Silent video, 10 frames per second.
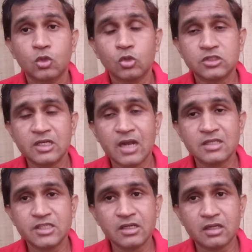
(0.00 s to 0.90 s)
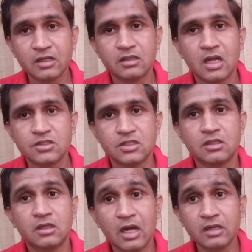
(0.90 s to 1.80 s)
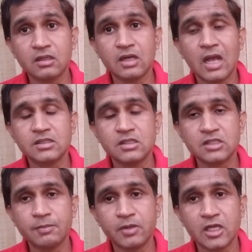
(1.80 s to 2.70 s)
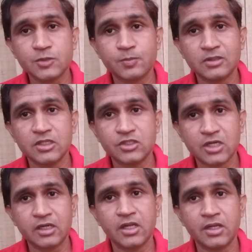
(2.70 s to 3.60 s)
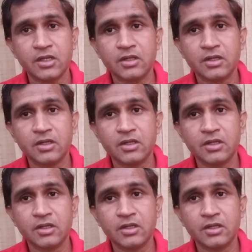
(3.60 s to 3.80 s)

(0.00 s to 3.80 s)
दूसरी राशि है कर्क राशि कर्क राशि से बृहस्पति छठे